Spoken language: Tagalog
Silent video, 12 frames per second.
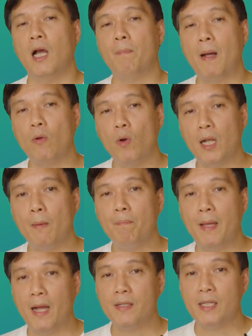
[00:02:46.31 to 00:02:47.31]
Kapag
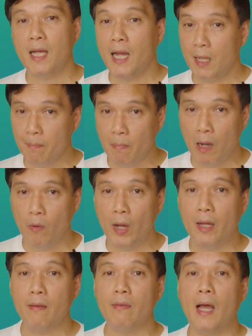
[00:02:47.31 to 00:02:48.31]
walang piyansa,
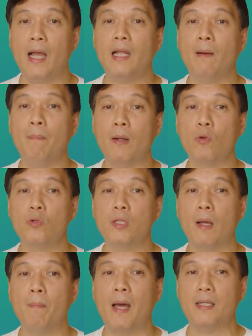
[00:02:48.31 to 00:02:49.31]
halimbawa, dahil ang
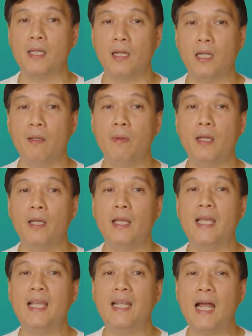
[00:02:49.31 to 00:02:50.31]
parusa para sa krimeng
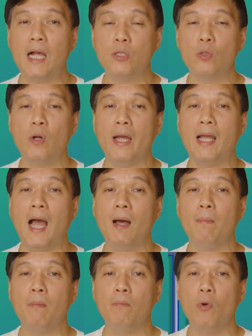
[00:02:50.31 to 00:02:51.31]
ikinaso ay
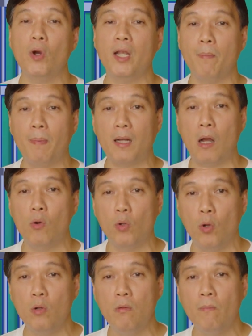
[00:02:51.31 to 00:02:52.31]
habang buhay na
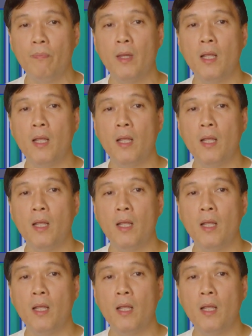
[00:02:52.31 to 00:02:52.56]
pagkakulong,